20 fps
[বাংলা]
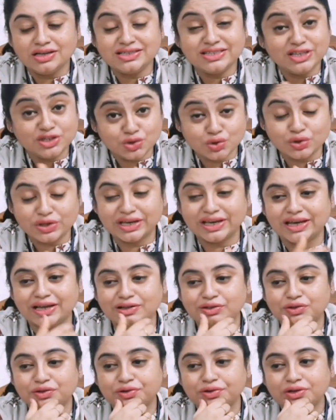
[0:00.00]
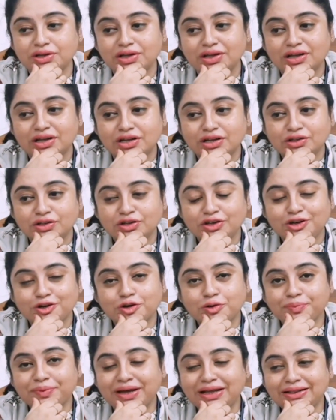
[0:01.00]
সিসোতে খেলতো তো
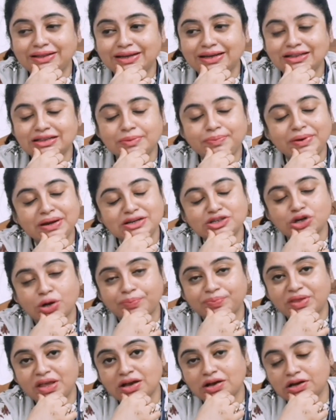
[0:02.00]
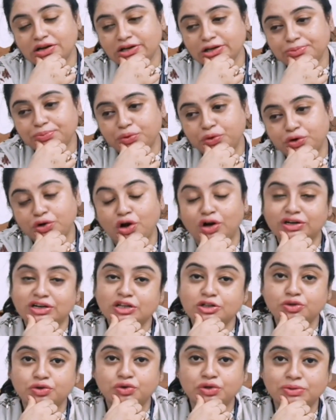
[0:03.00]
এরকম খেলতে খেলতে প্রায় সপ্তাহখানেক পর
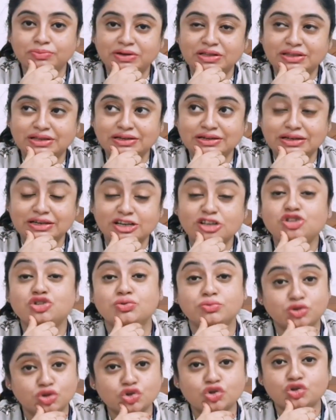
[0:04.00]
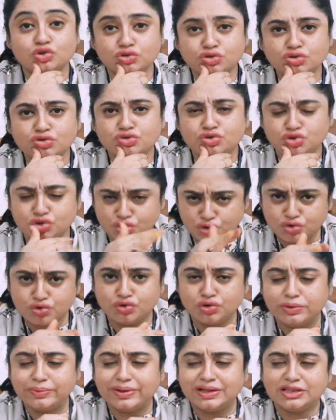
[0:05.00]
হঠাৎ অনিমাদির নাকি ছোট তো ছোট্ট
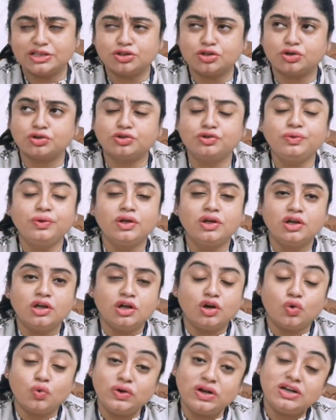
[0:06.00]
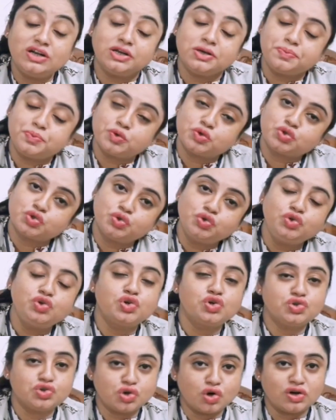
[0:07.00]
অনিমাদি তখন ওনার নাকি প্রচণ্ড
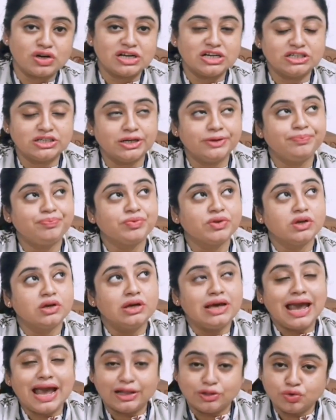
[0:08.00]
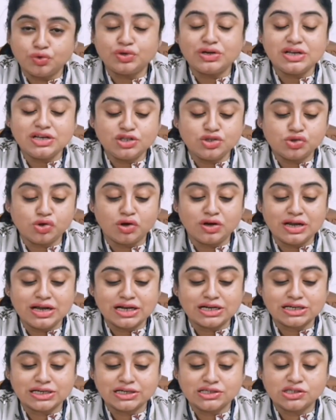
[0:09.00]
জ্বর আসে এতটাই জ্বর
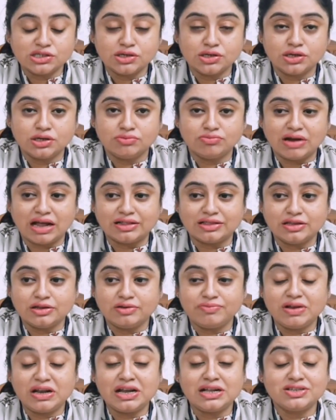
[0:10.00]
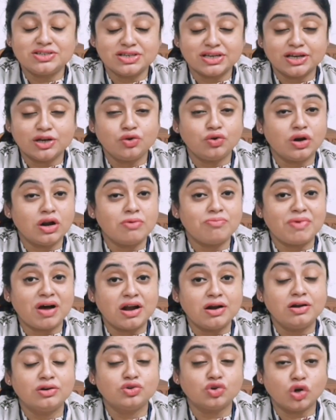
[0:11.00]
আসে যে রাতের বেলা জেগে ওনার
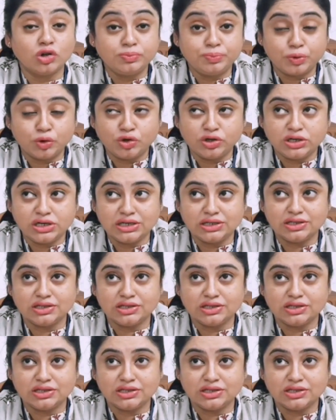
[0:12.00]
মার জলপট্টি